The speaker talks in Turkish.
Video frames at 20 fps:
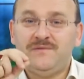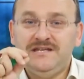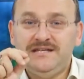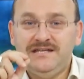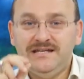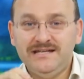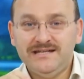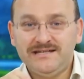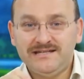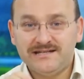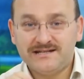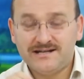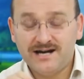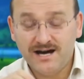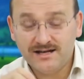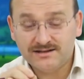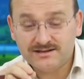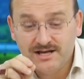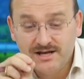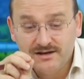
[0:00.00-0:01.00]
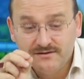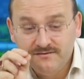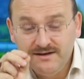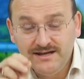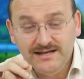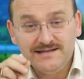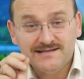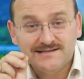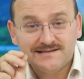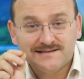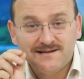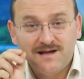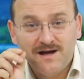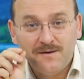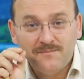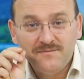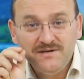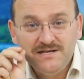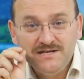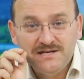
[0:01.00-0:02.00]
itikat ve
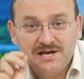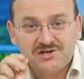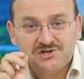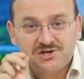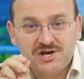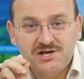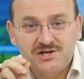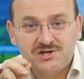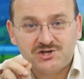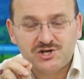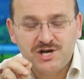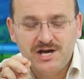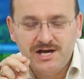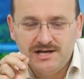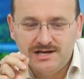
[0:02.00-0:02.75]
İslami yaşayış.